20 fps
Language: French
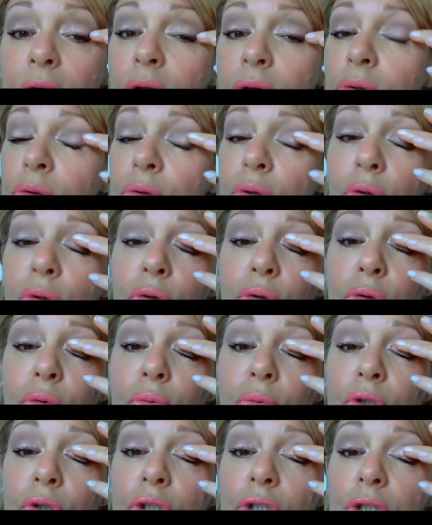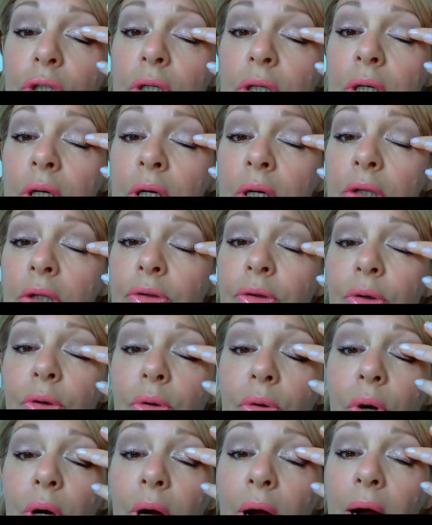une touche de
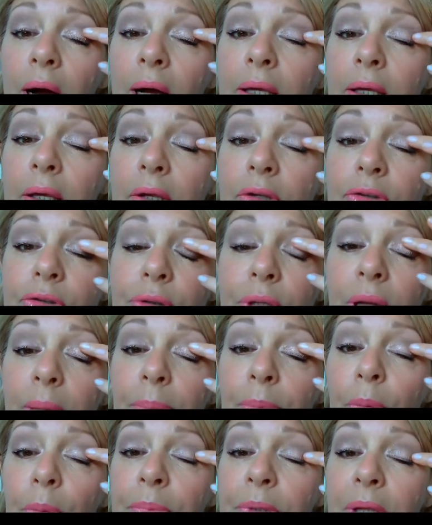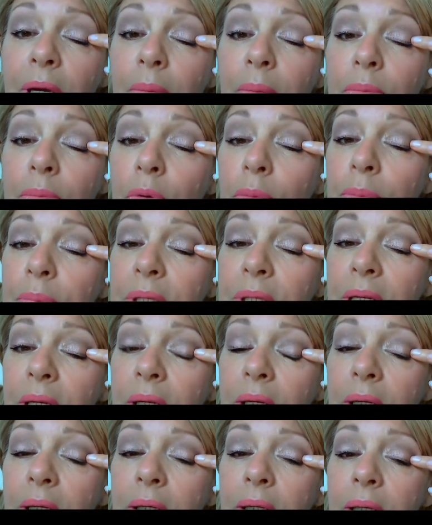corail sur la paupière
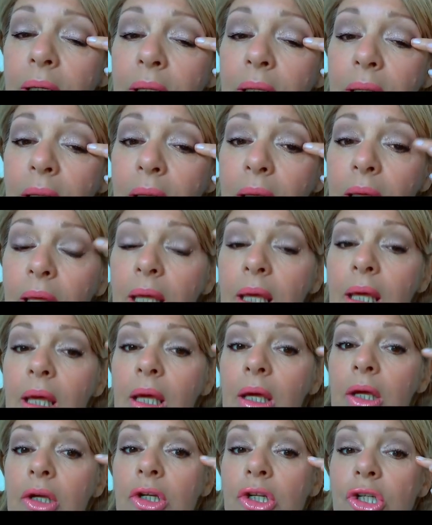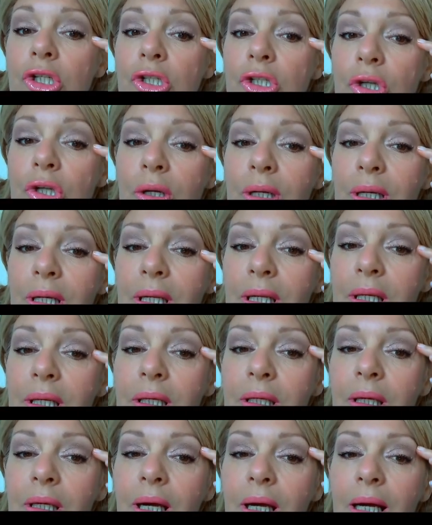mobile. Je
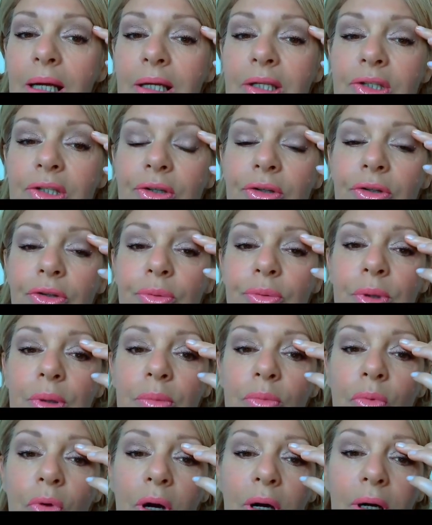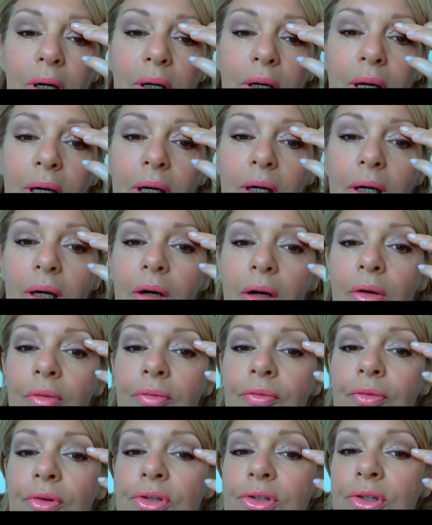l'ai accentué moi en
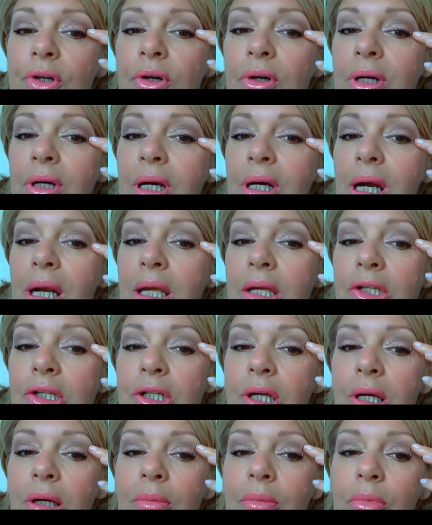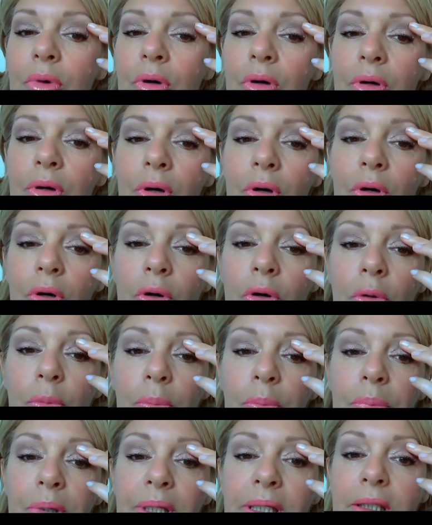faisant légèrement le
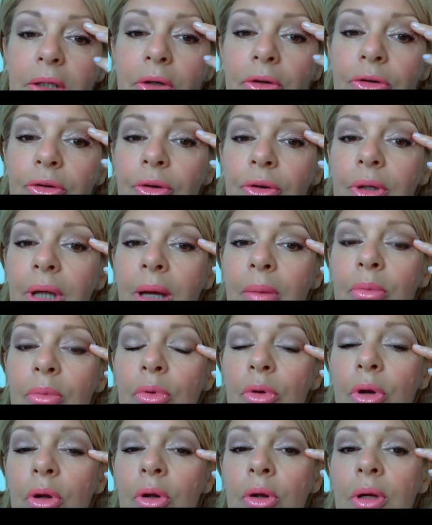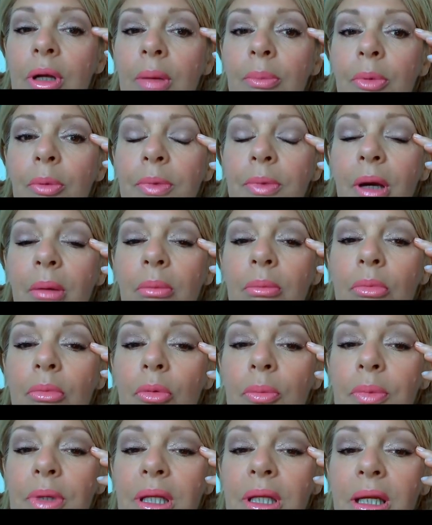pli entre la, paupière
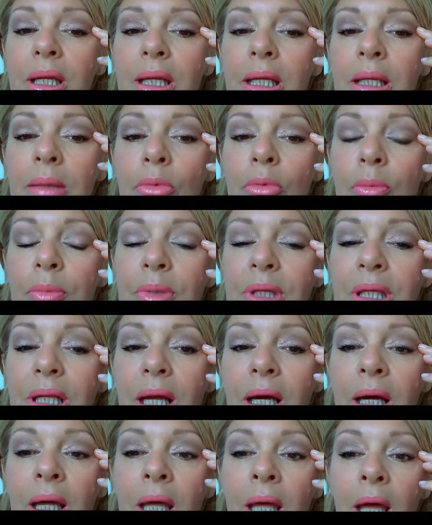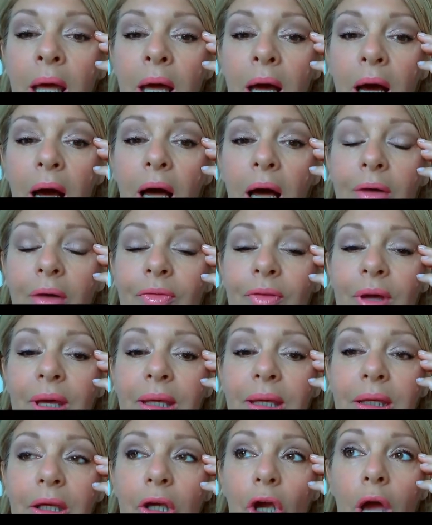mobile et immobile
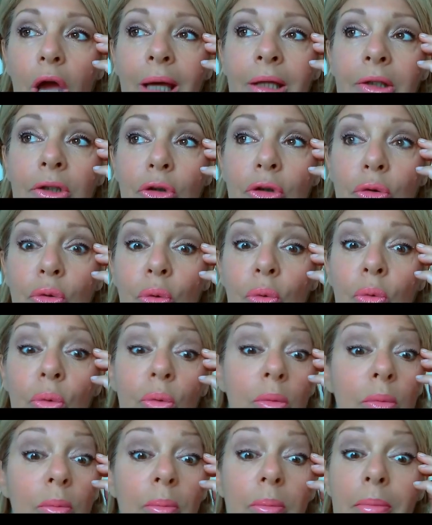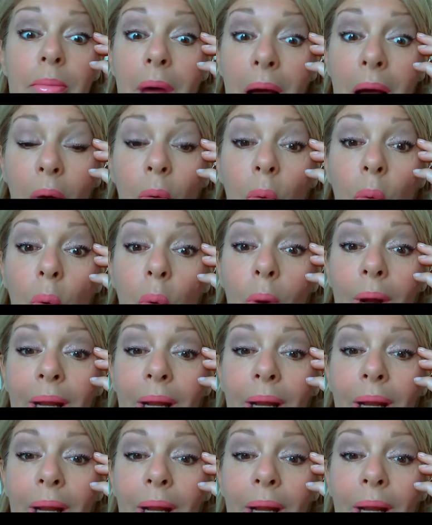avec un ton marron